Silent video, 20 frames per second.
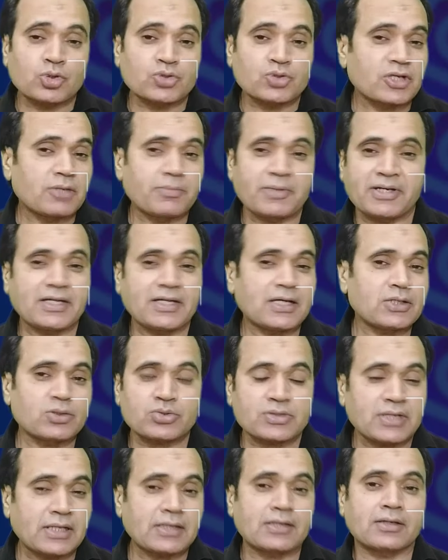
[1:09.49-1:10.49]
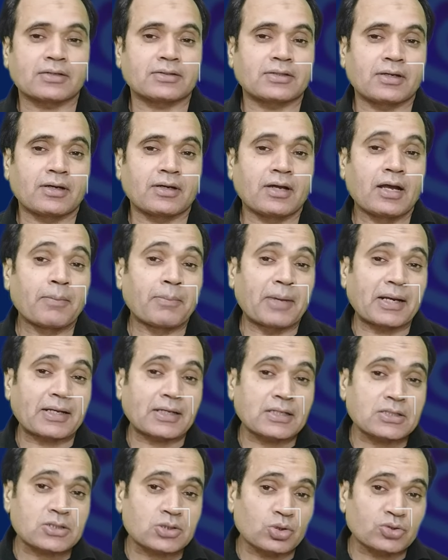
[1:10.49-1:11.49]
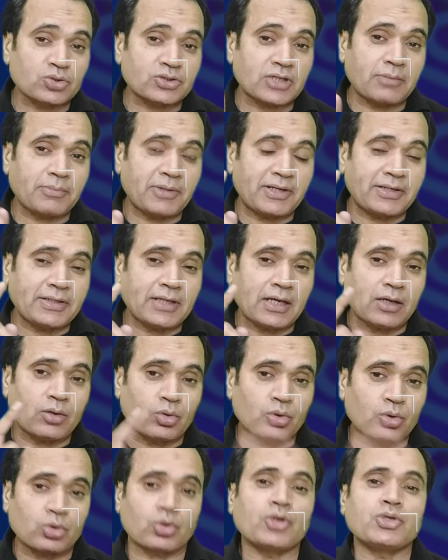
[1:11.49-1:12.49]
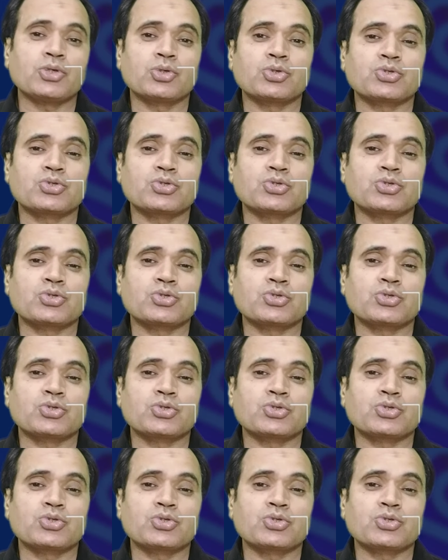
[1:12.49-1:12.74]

वो सोशल मीडिया यूज़ नहीं करते बल्कि सोशल मीडिया उनको